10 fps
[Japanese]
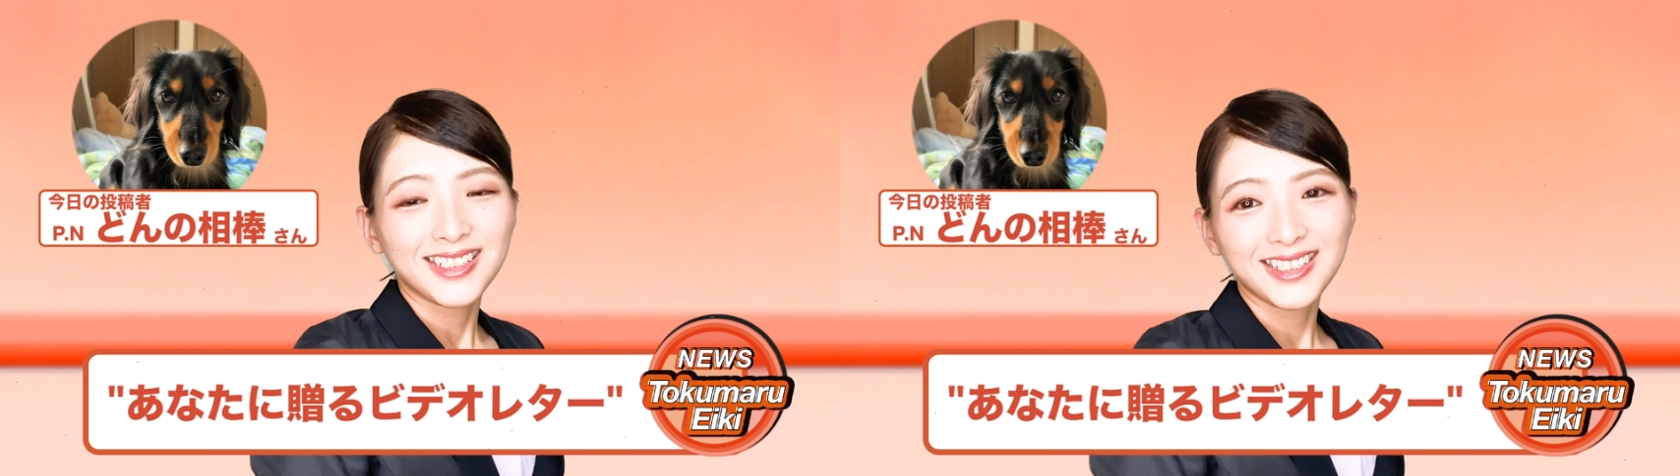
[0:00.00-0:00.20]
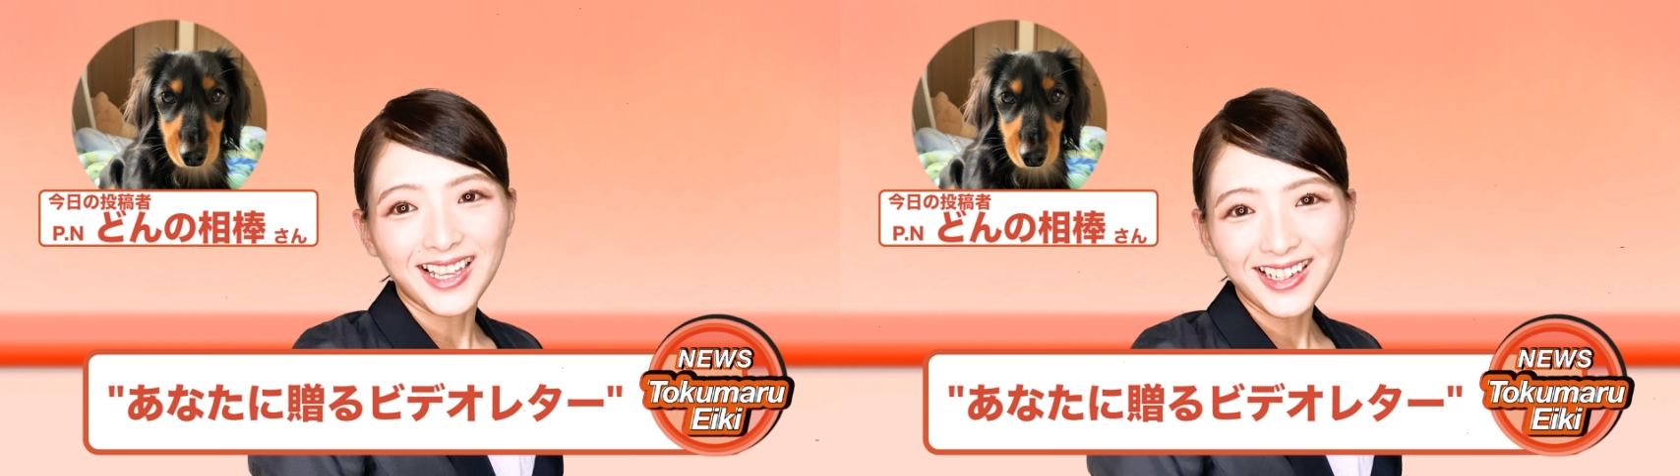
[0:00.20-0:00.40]

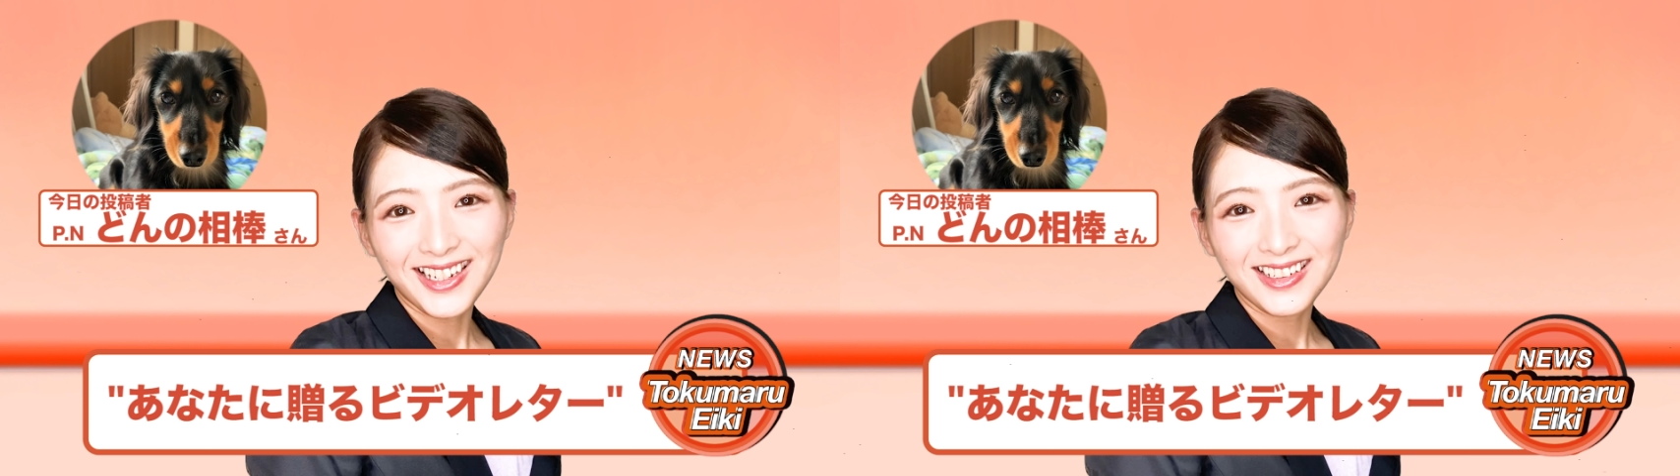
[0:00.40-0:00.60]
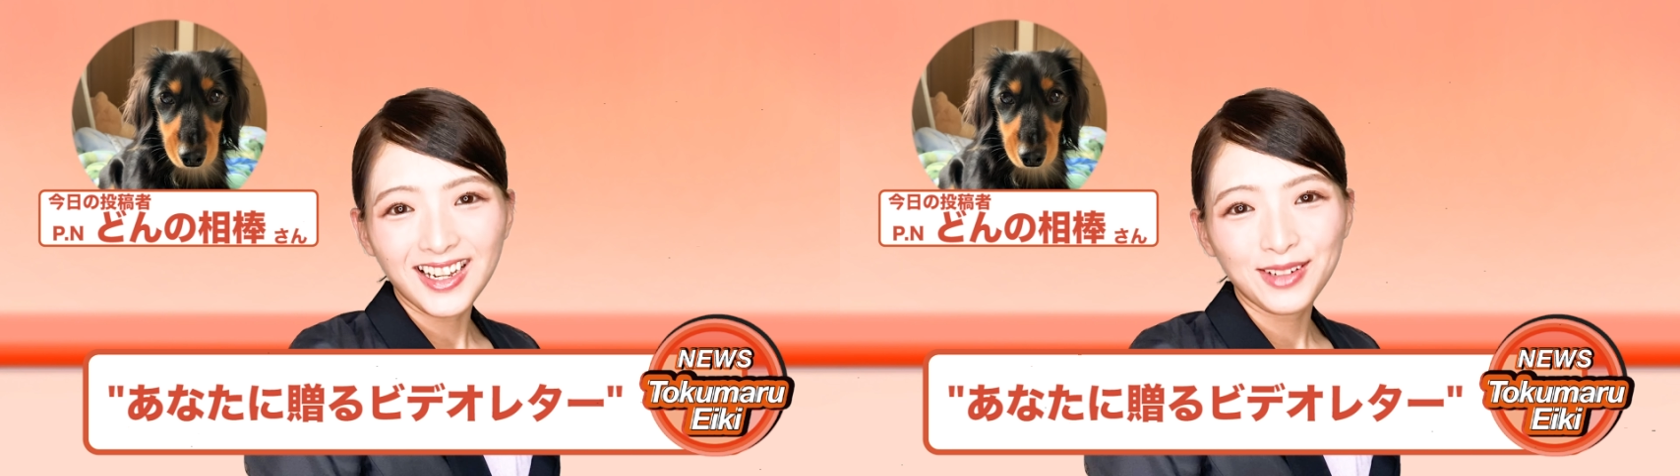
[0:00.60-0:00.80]
素
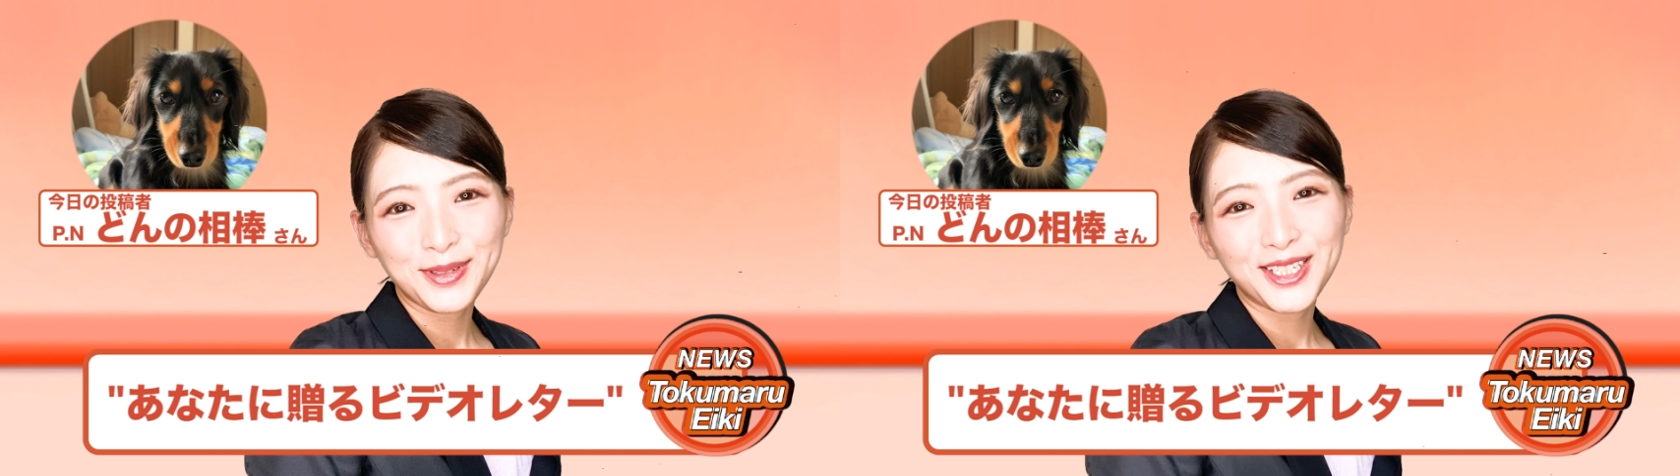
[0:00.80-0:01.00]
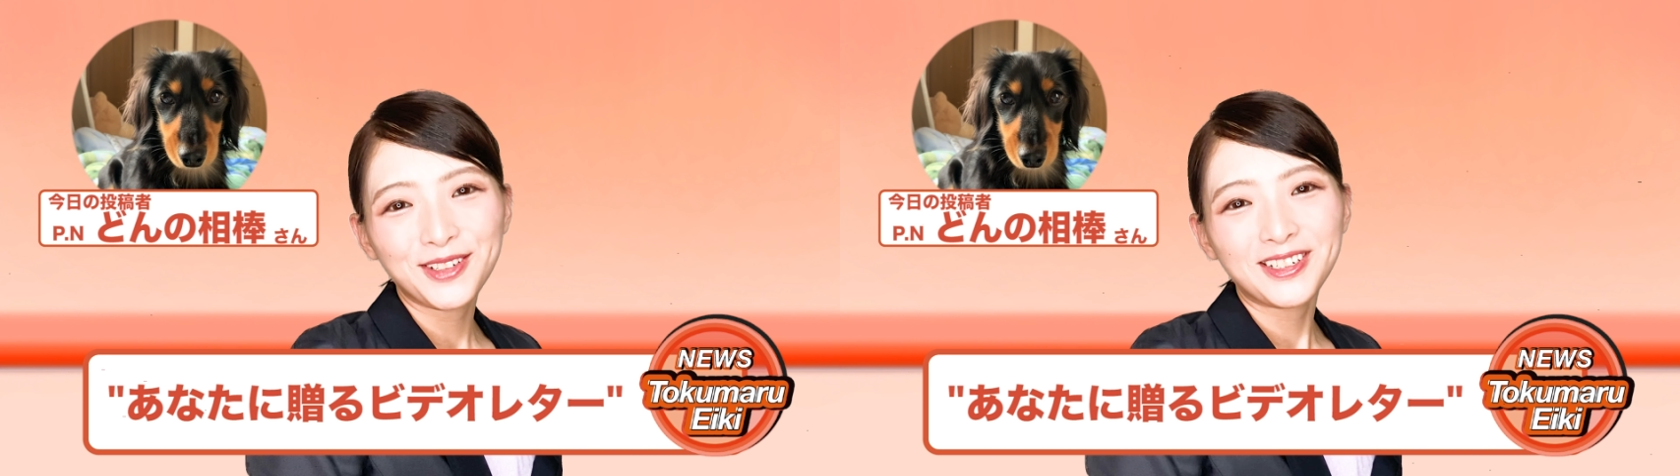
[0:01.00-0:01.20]
敵な
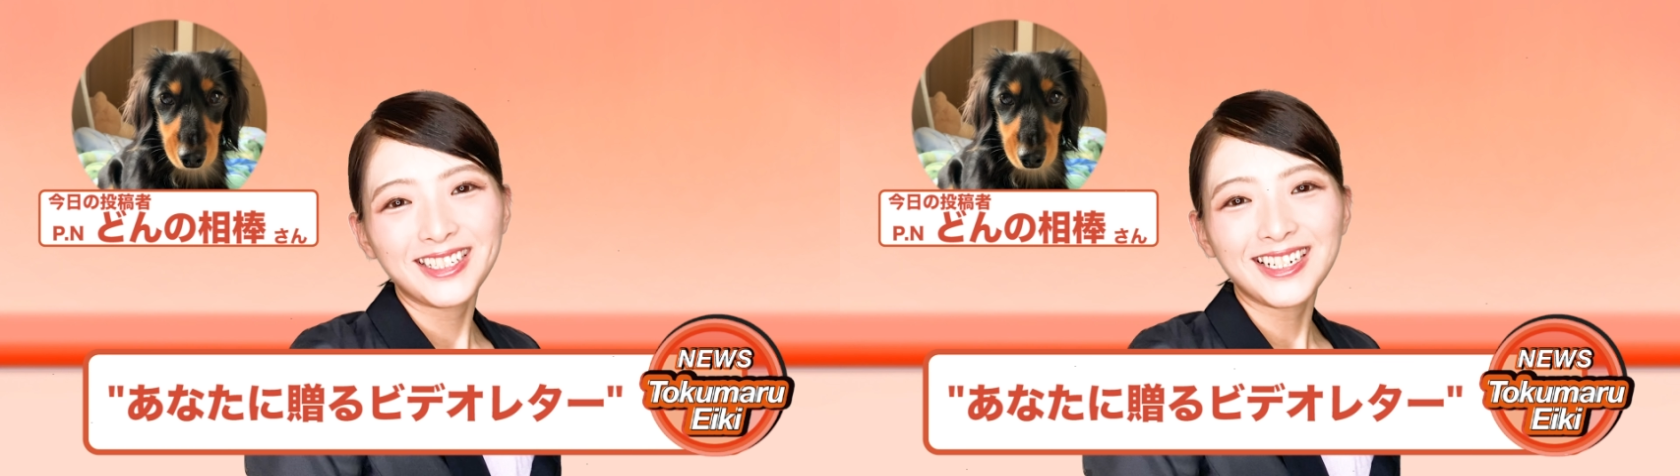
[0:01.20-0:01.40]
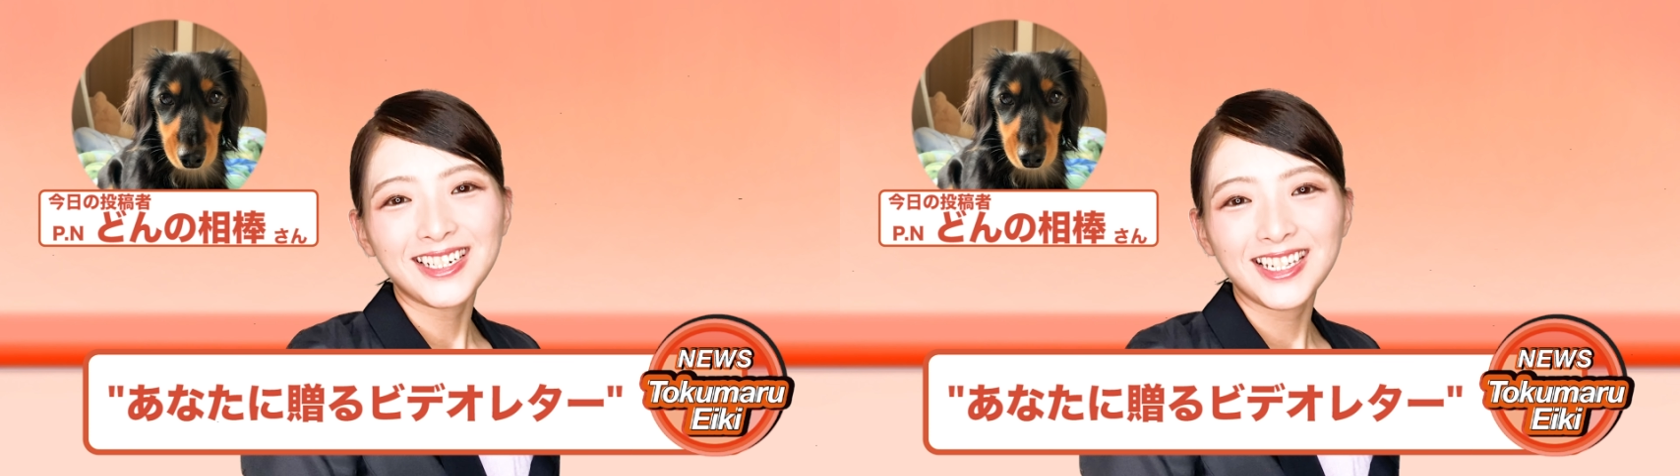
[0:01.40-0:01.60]

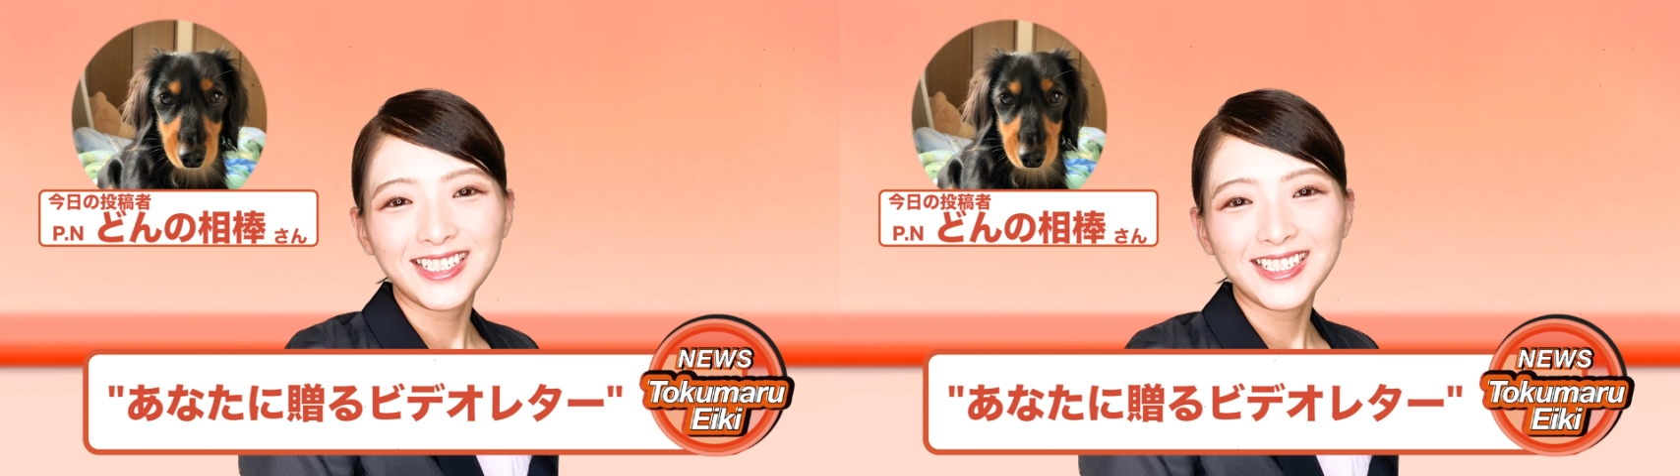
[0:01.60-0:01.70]
ビデオレター